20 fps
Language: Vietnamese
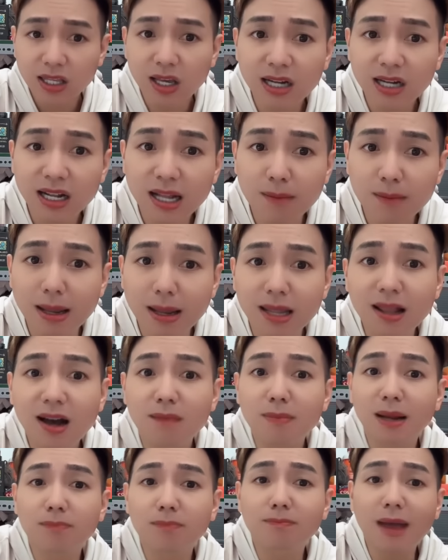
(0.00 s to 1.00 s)
cho nên là mày
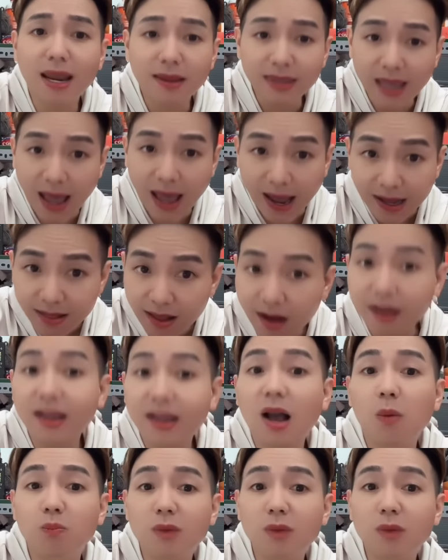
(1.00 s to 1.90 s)
lên mày mày trả lời